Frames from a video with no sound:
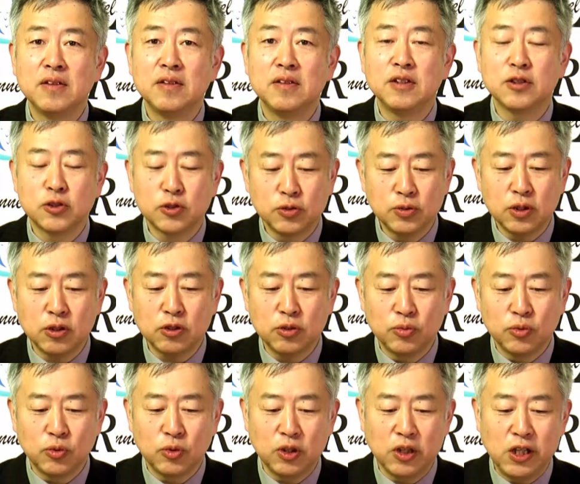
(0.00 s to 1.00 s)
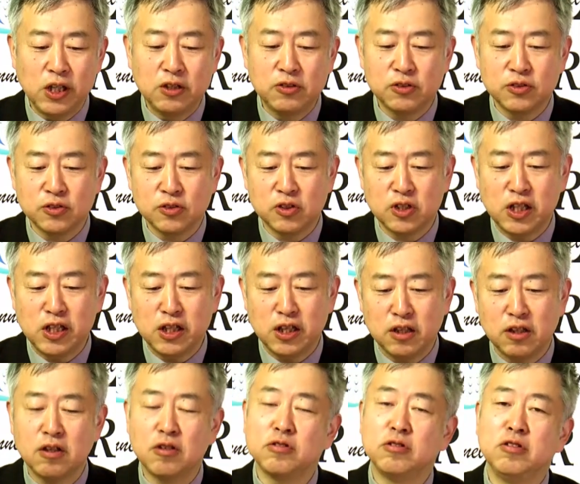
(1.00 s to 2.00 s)
で、少なくともこれ陸続きに
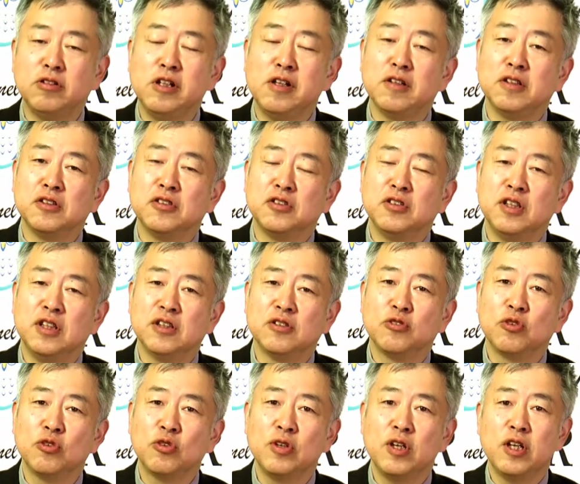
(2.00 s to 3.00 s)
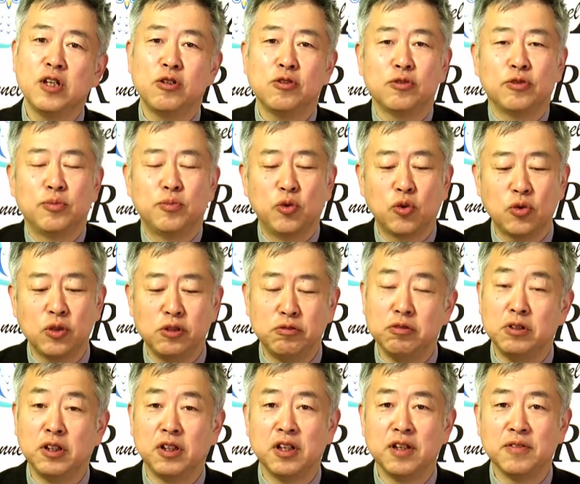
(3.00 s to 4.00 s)
なってる国はですね、その影響をもろに
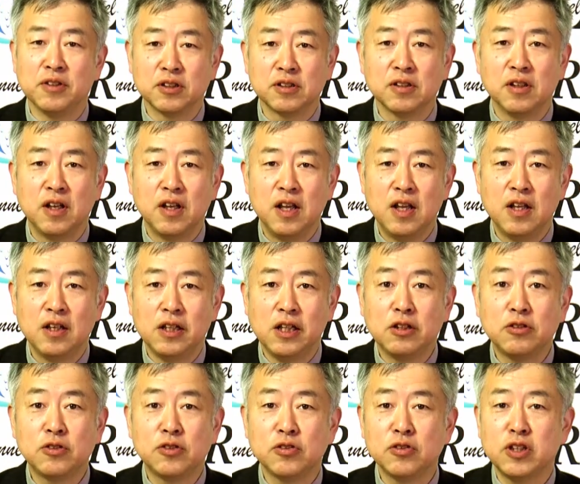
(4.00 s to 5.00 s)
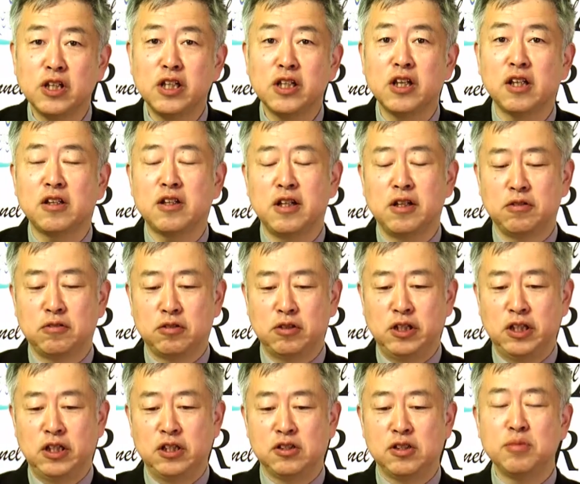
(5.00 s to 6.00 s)
受けています。陸続きになっている
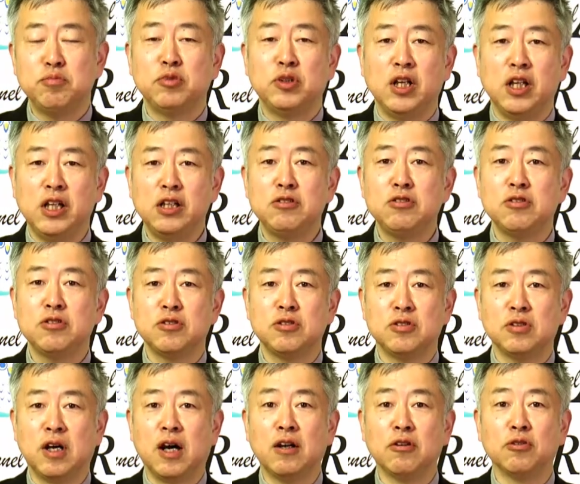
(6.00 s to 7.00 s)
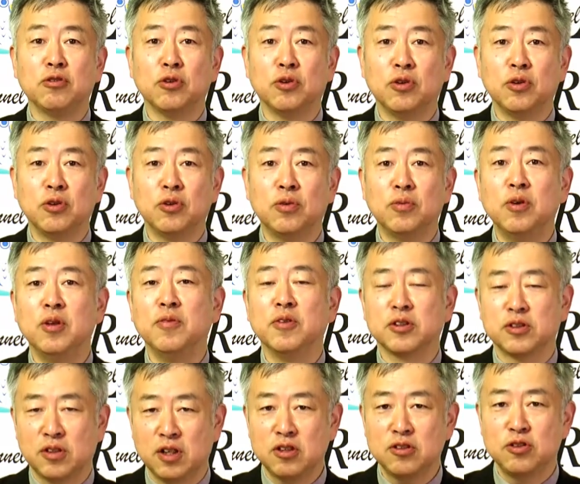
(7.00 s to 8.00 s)
国って全部でいくつあると思い
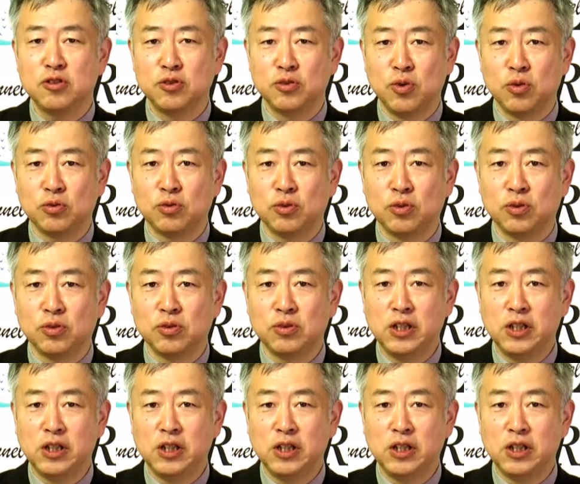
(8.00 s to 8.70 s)
ますか？中国と